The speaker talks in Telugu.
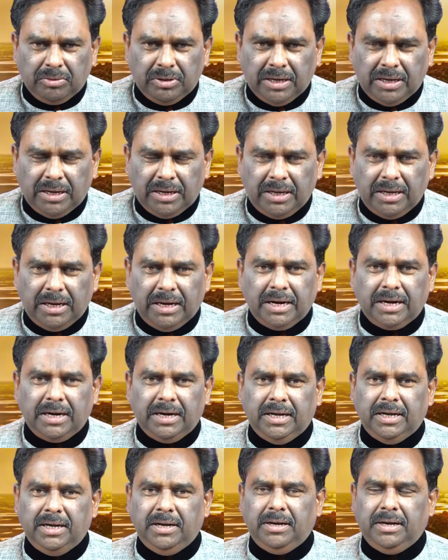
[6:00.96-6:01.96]
కూడా అక్కడ
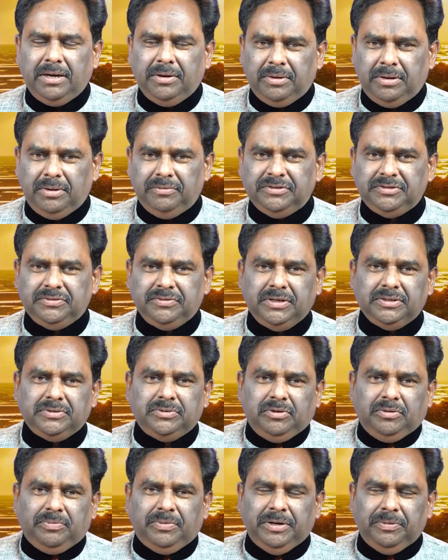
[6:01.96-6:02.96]

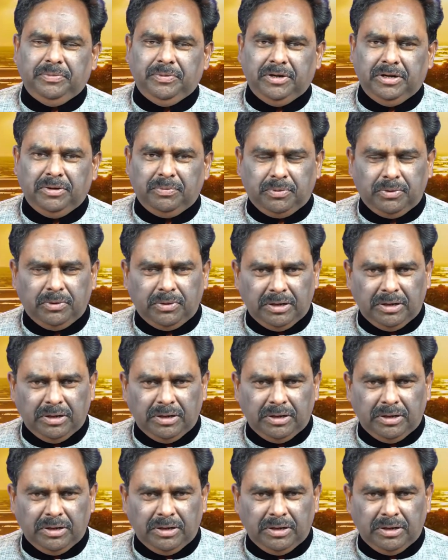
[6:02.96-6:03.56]
అవిశ్వాసంలో పడిపోయినప్పుడు